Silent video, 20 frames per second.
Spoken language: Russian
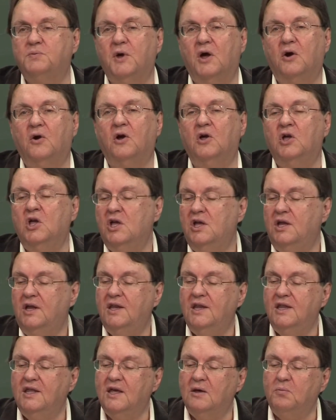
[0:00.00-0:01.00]
Белые с
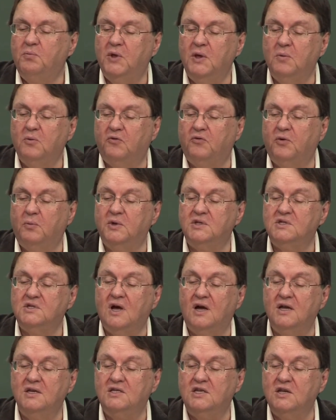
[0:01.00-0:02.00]
белыми, черные с
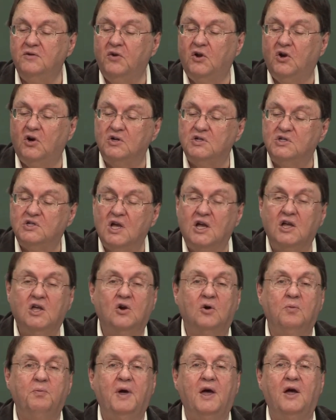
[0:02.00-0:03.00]
черными,
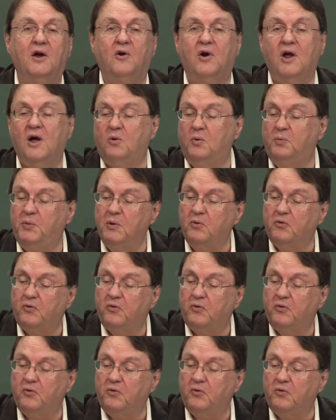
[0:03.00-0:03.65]
ученые с